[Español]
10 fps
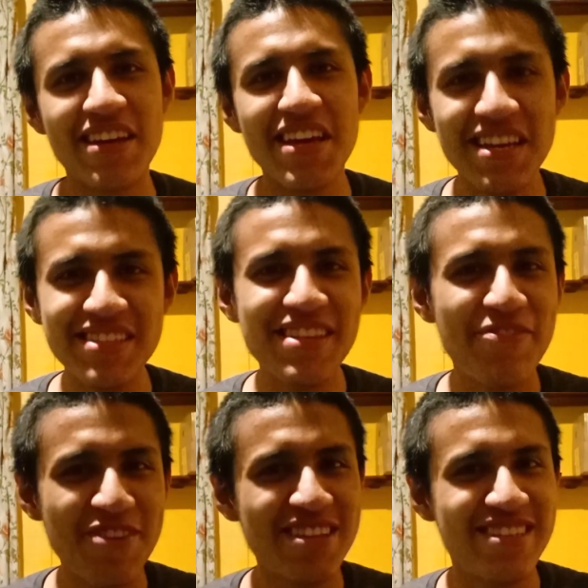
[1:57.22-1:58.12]
que es
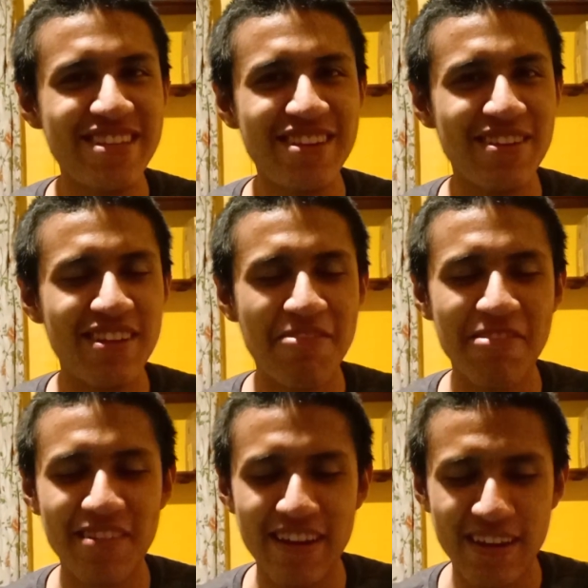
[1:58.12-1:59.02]
difícil
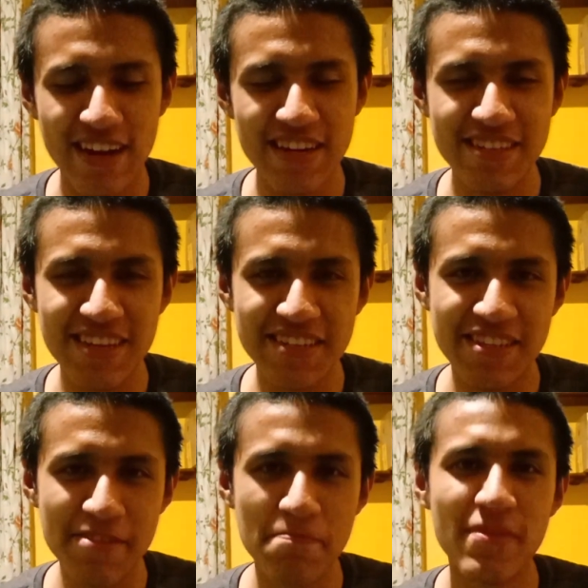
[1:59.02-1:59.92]

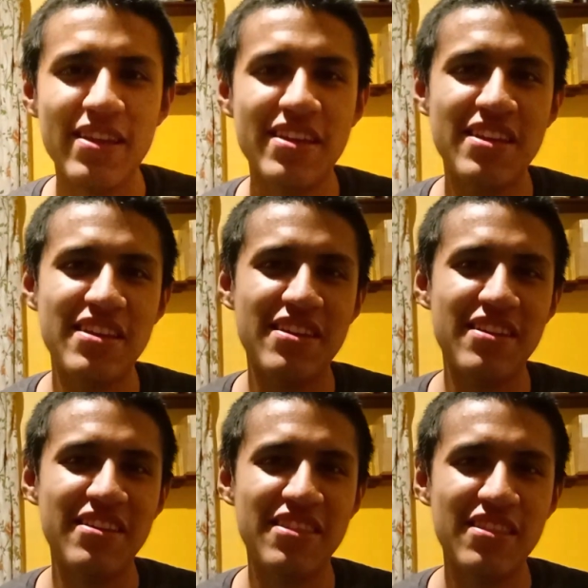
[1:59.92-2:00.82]
organizarse
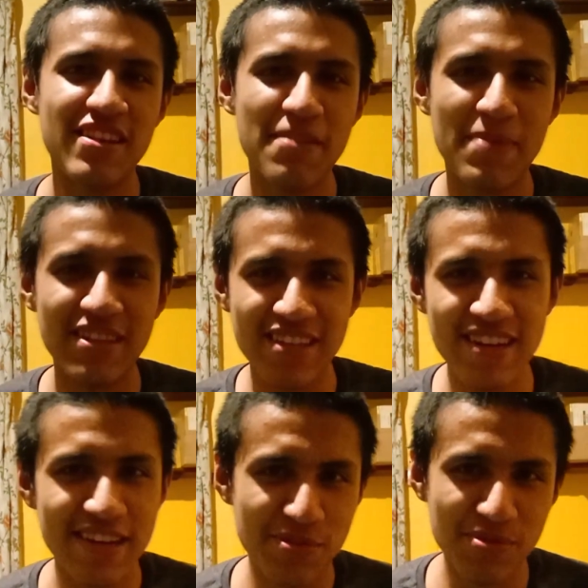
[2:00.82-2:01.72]
y
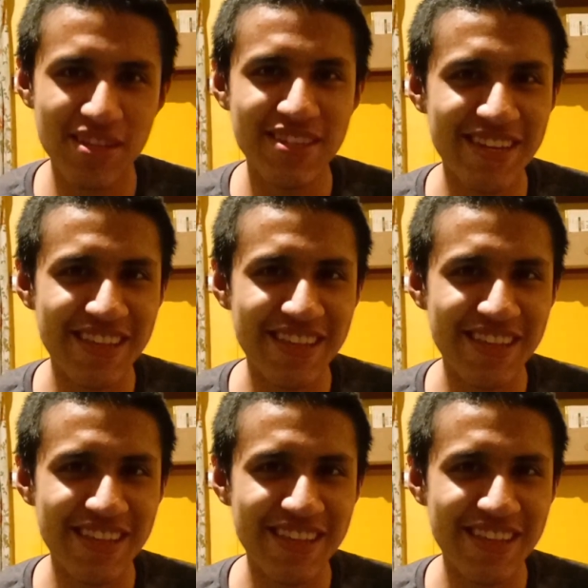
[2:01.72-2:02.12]
repartir las cosas